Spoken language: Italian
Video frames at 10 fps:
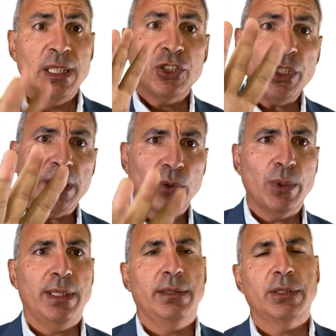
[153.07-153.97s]

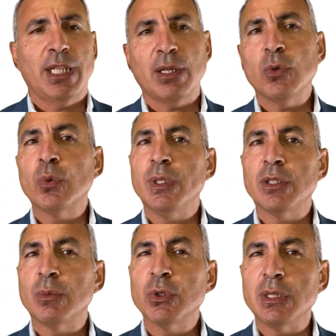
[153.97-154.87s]
5. C'è anche un
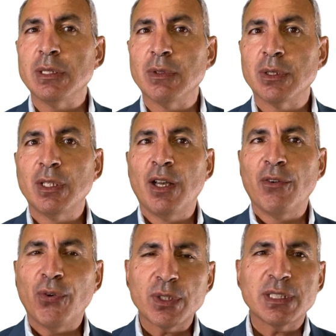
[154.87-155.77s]
quinto motivo.
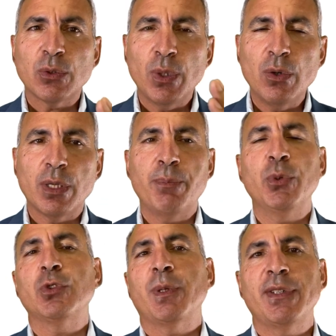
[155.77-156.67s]
Forse è quello che
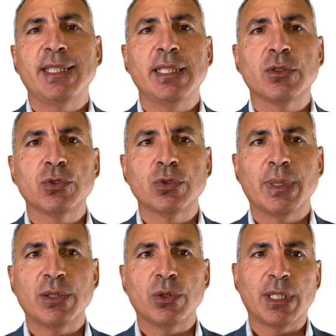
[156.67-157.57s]
più spaventa i
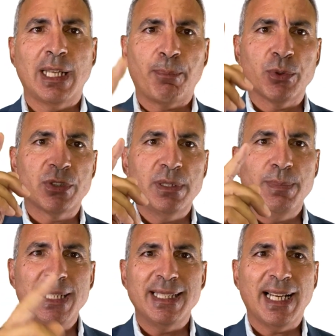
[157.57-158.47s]
consumatori, la
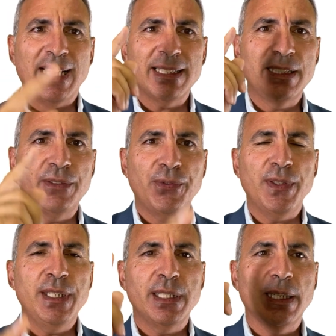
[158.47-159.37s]
possibilità di
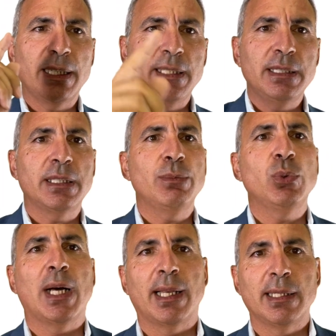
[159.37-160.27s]
finire in
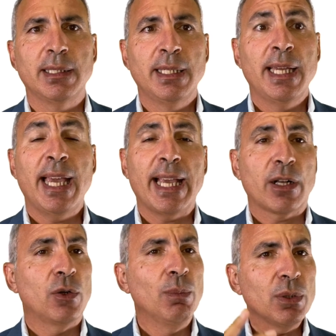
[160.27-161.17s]
tribunale.
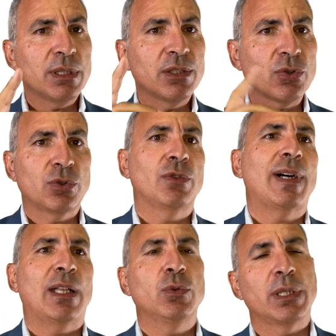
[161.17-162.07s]
Ecco, molti
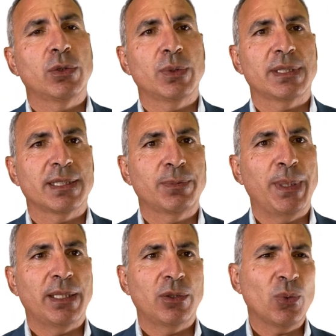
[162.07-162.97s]
sottovalutano questo
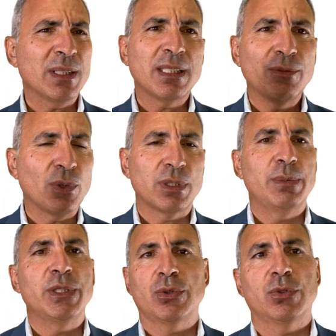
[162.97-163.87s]
aspetto. Quante volte
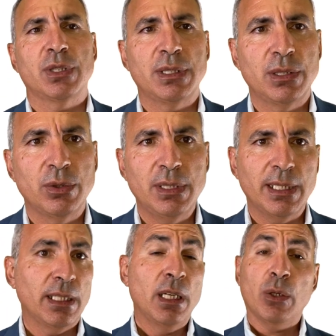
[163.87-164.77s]
mi sono sentito
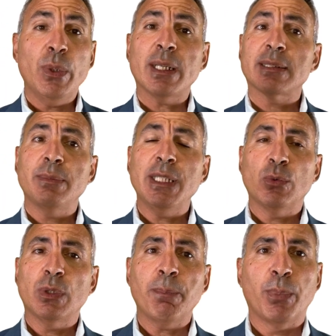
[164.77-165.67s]
dire qui a casa mia è
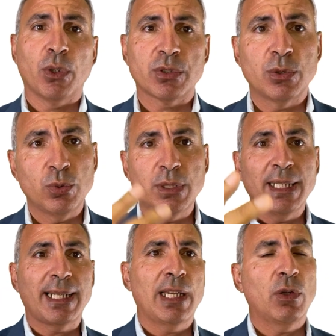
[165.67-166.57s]
tutto a posto, è tutto
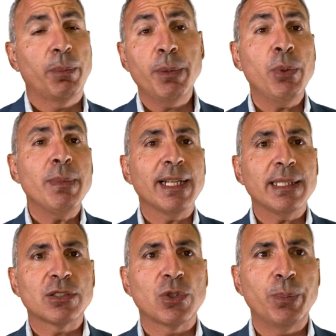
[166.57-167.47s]
in regola, per poi
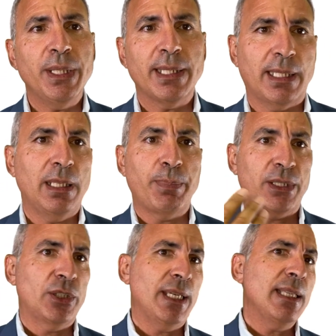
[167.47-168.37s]
magari scoprire che il
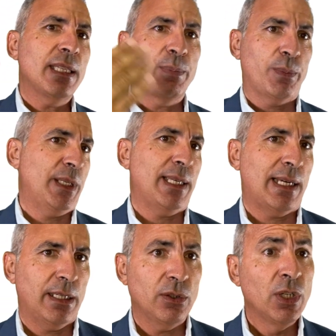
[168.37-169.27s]
precedente
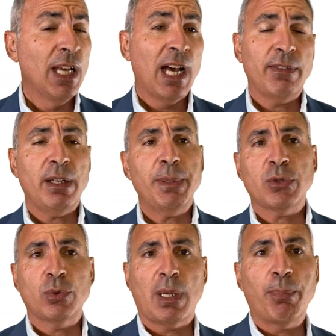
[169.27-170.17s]
proprietario aveva
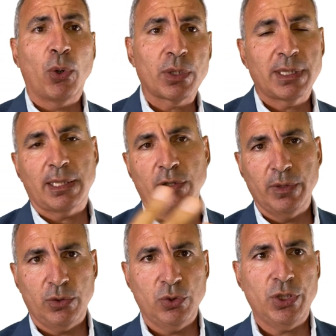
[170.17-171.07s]
aperto una porta
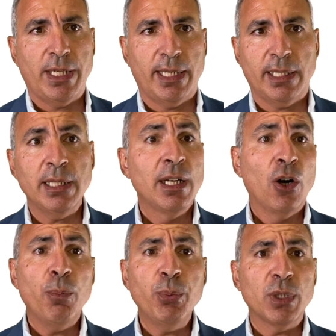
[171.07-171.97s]
dove non c'era,
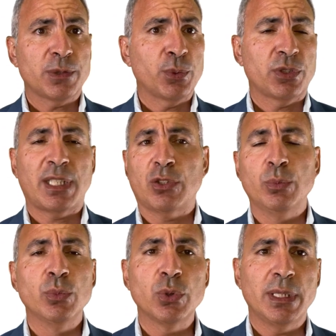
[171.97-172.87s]
oppure spostato un
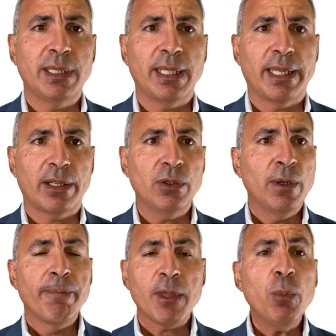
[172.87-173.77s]
muro
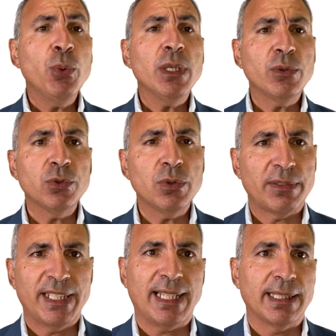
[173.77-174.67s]
interno, oppure chiuso una
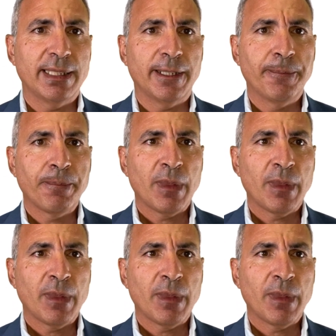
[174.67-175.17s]
veranda.